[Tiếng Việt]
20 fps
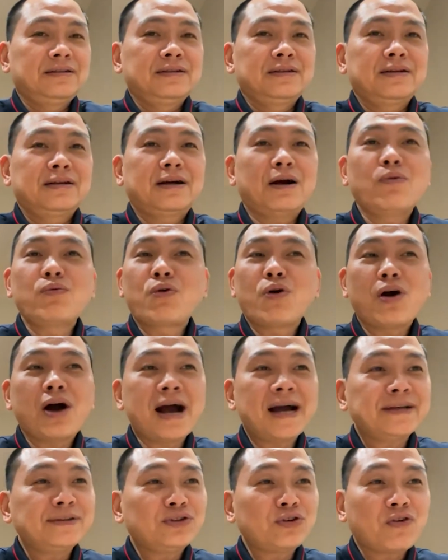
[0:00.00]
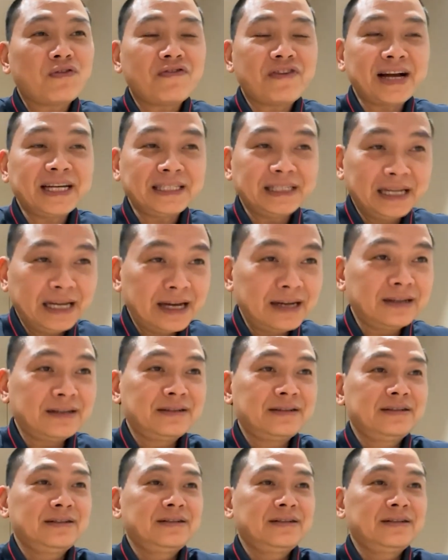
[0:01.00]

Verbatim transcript: không có ai cho vay tiền,